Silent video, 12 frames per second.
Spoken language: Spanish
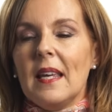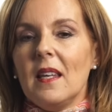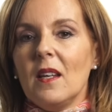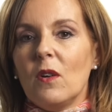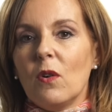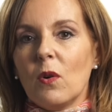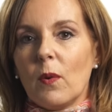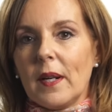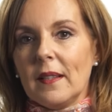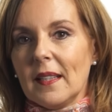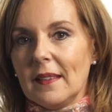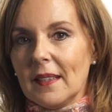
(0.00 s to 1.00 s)
Y con
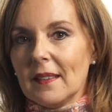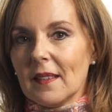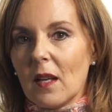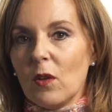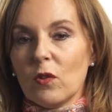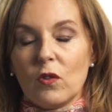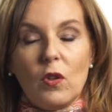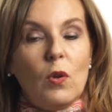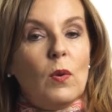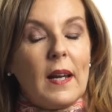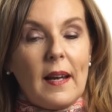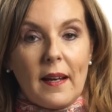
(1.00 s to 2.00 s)
43 años y
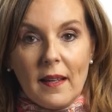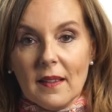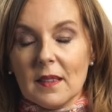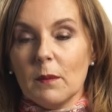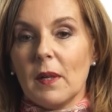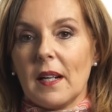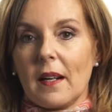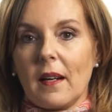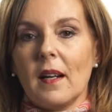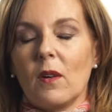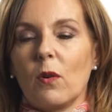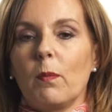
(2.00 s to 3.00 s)
una larguísima
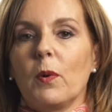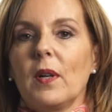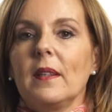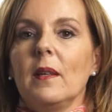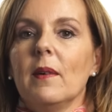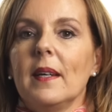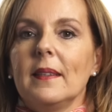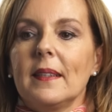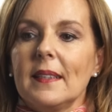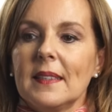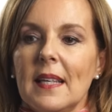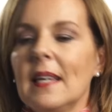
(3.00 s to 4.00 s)
carrera corporativa
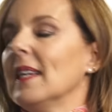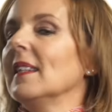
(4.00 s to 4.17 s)
detrás,